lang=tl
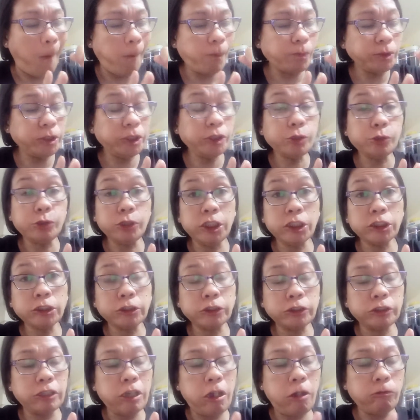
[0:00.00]
Inulit
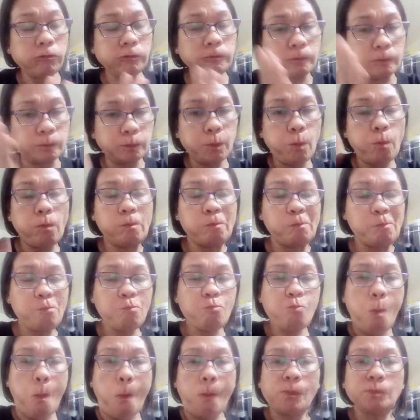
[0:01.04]
ko siya.
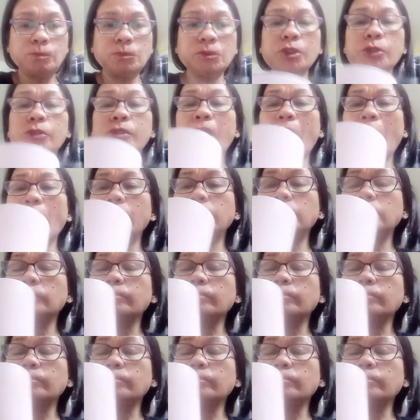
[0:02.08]
Ngayon guys,